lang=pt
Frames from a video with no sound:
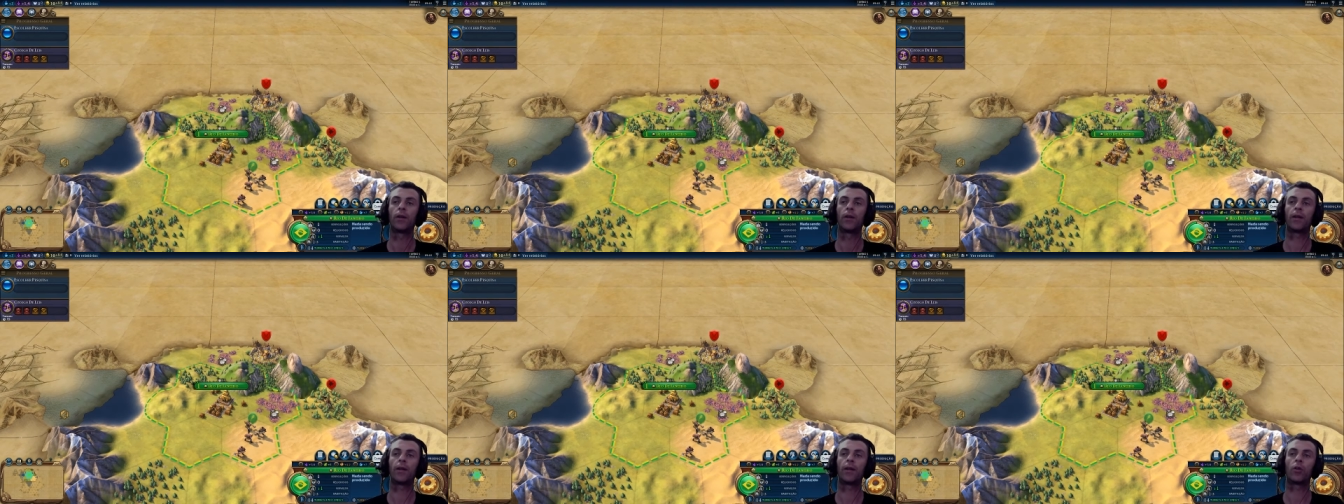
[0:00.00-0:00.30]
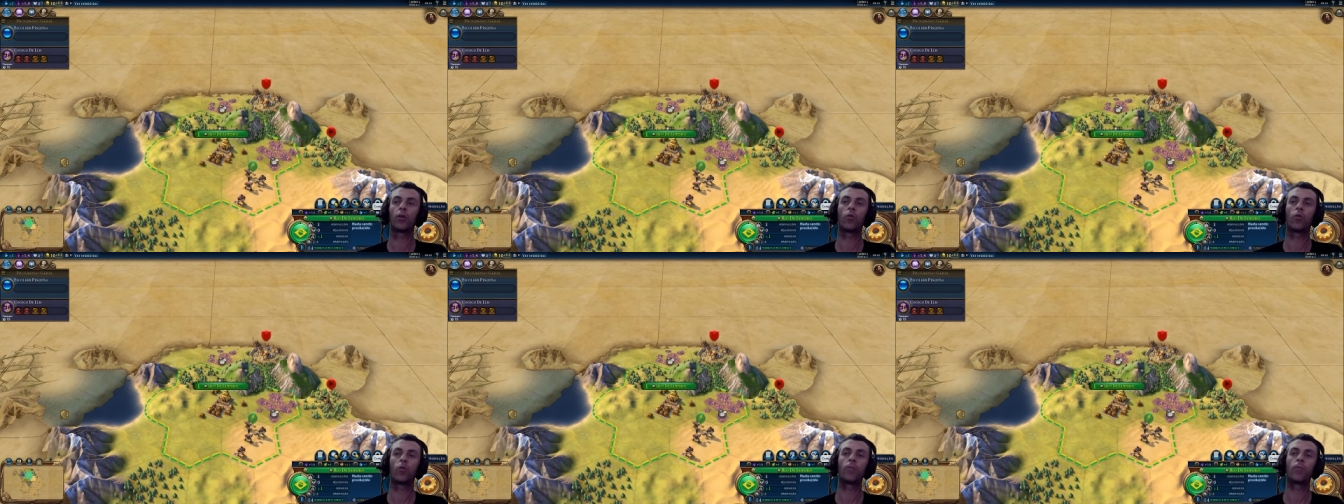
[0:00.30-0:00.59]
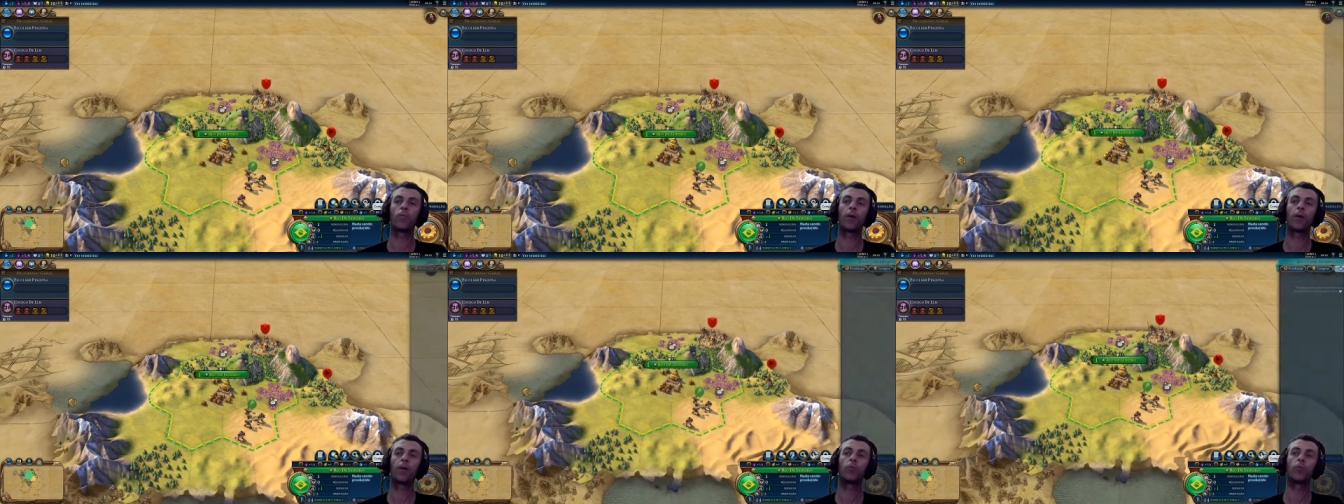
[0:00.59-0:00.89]
Aqui, ó,
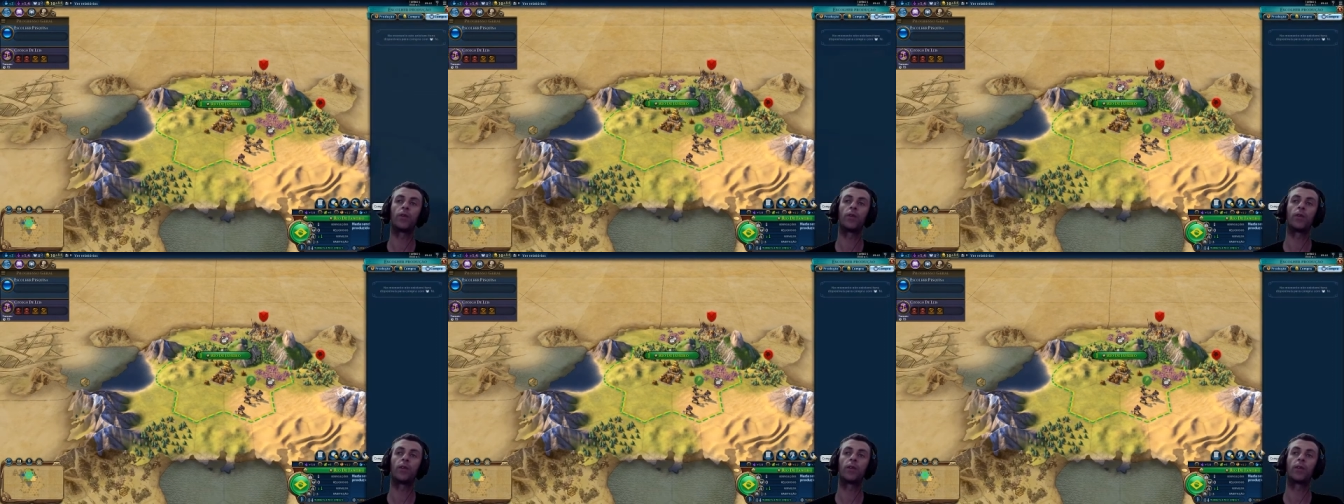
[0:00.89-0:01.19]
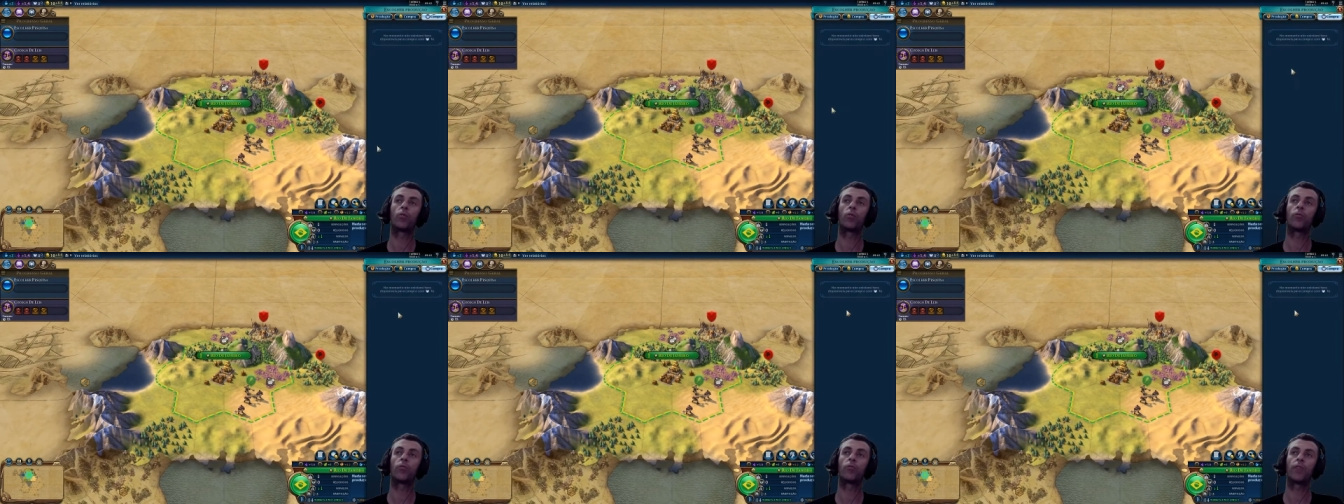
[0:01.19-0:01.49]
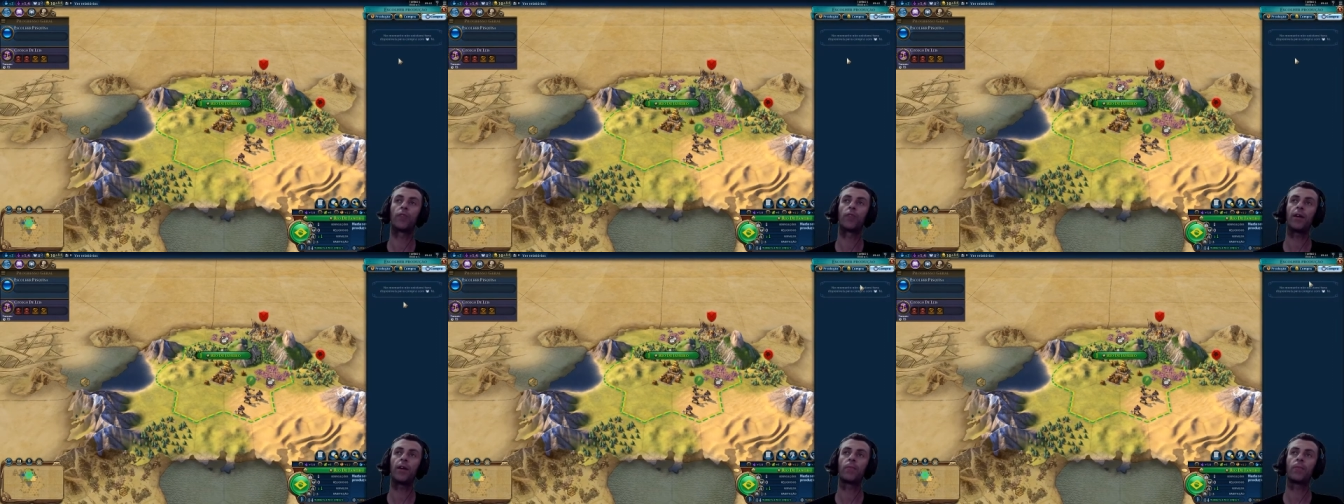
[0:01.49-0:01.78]
comprar um item com
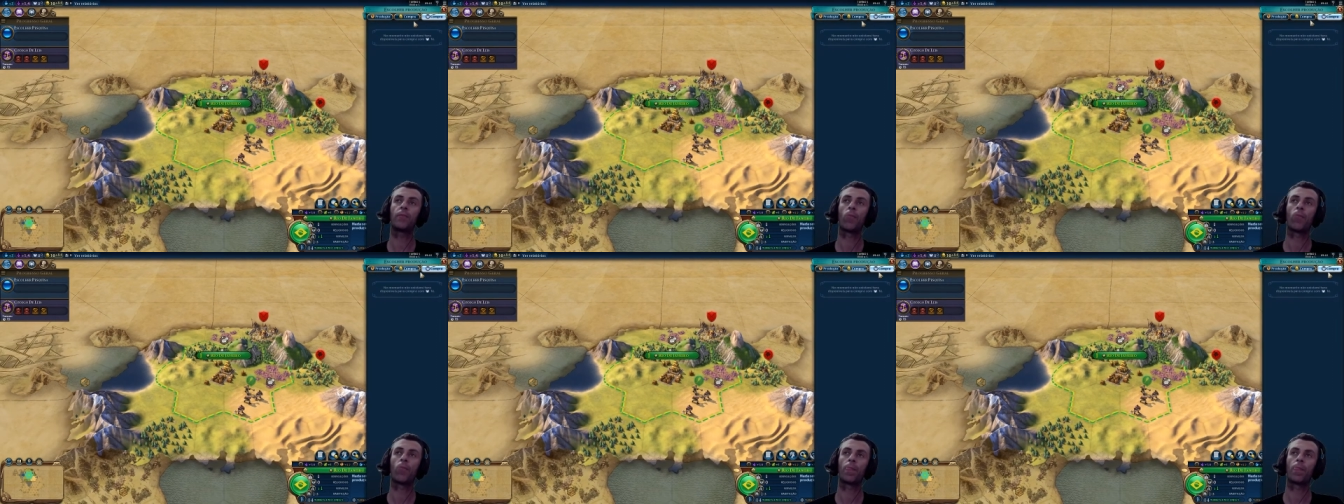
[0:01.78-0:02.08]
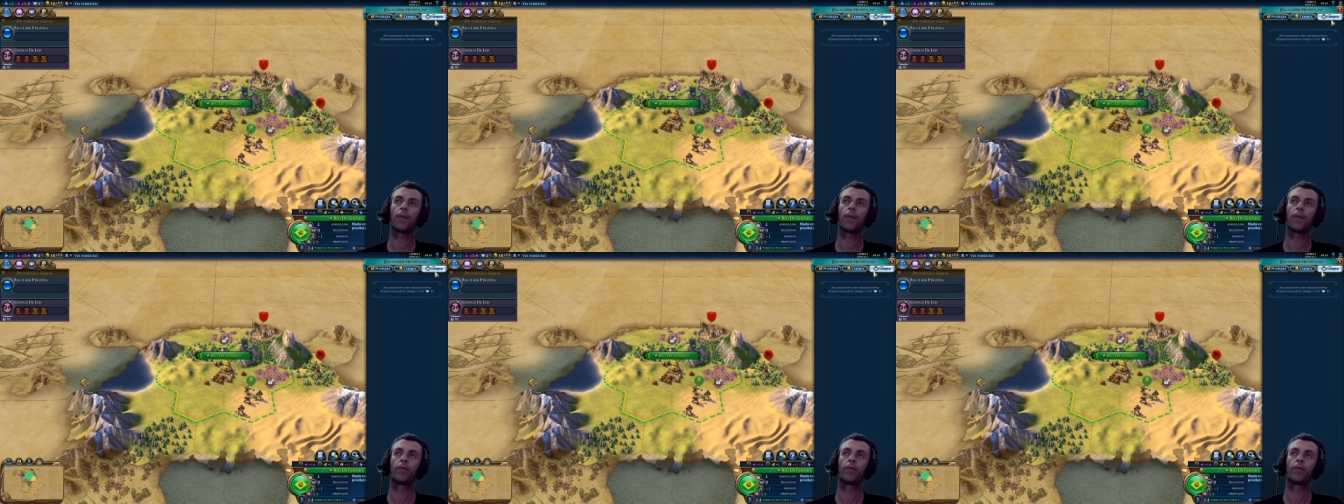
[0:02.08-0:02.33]
fé, tá